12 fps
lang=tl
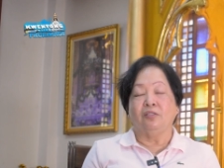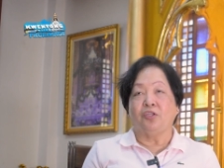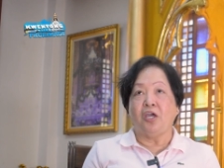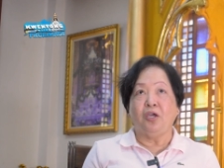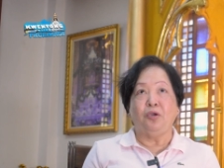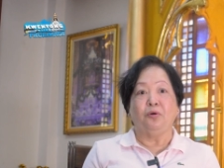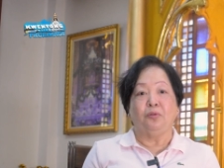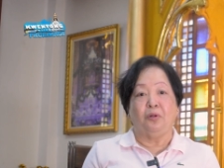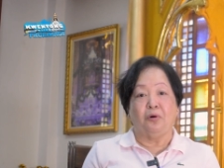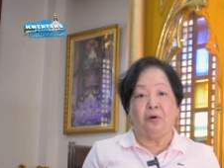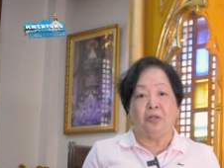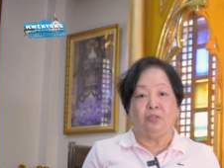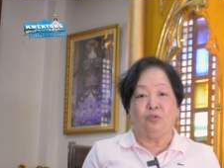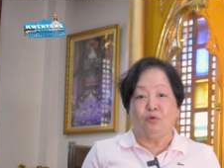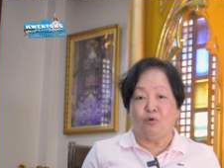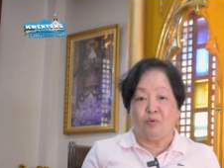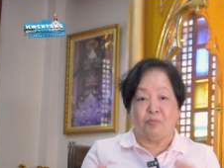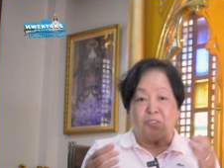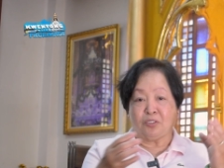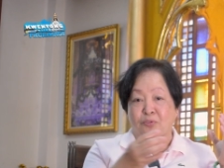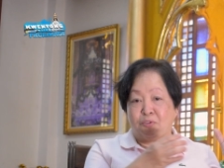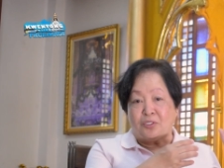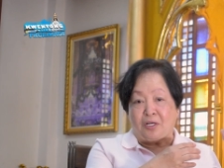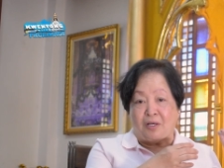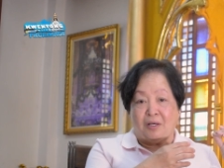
thank you Lord. Nung lumabas ako sa